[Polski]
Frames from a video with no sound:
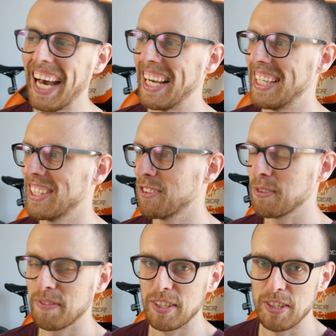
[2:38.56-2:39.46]
Ale tu
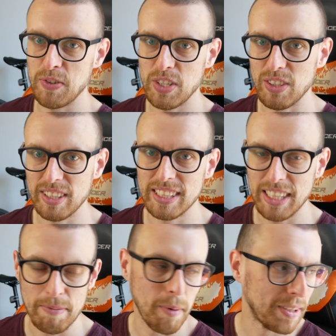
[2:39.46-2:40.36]
stwierdziłem, że to
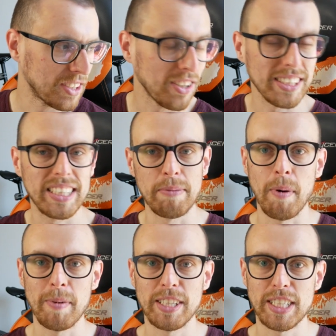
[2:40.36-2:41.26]
jest ten moment, to jest ten
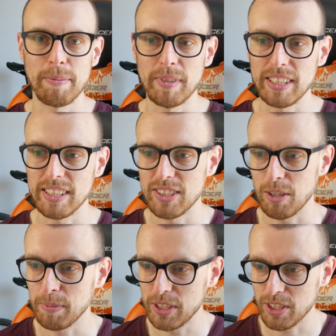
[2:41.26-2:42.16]
moment, żeby
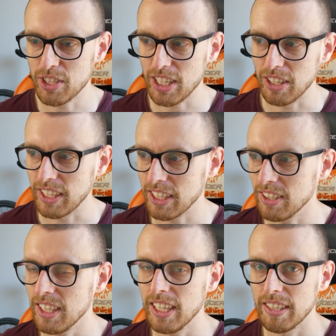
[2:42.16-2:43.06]
zrobić coś
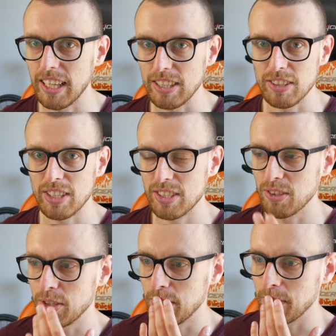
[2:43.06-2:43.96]
szalonego dlatego też
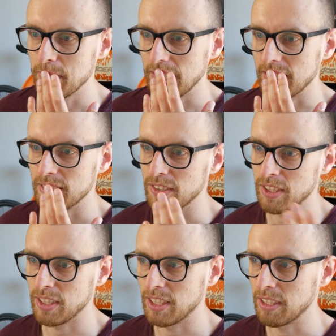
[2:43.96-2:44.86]
zgodziłem się, w
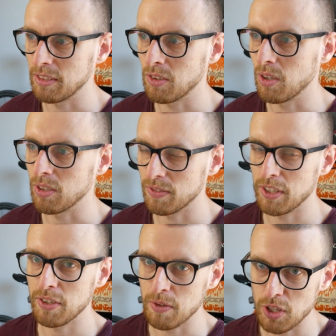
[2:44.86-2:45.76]
zasadzie no,
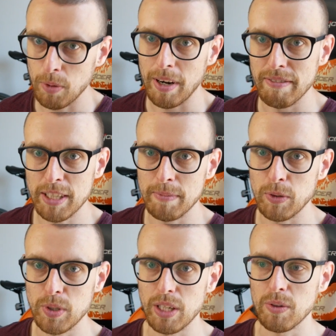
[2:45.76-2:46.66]
stwierdziłem, że dobra,
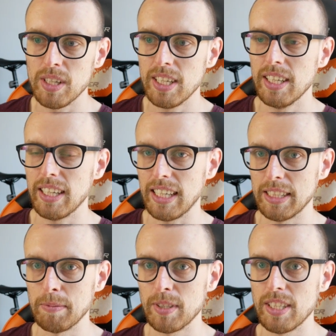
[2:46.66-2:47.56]
wezmę udział
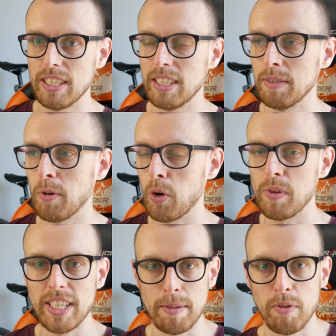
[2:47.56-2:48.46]
razem z moją
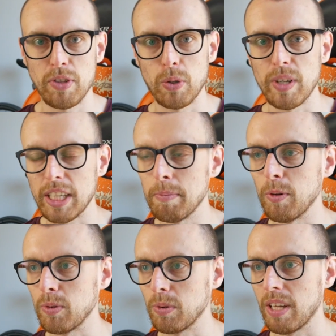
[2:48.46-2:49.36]
niesamowitą
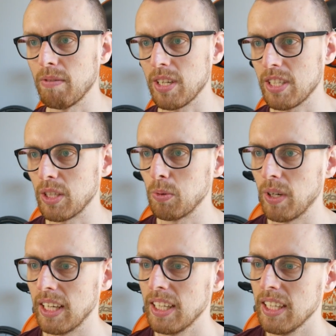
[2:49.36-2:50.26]
ekipą tutaj właśnie,
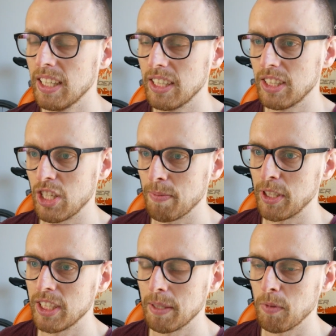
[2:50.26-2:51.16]
która też
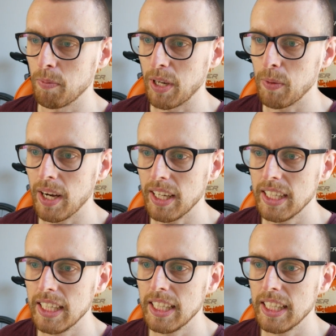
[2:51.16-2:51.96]
będzie ze mną biegła.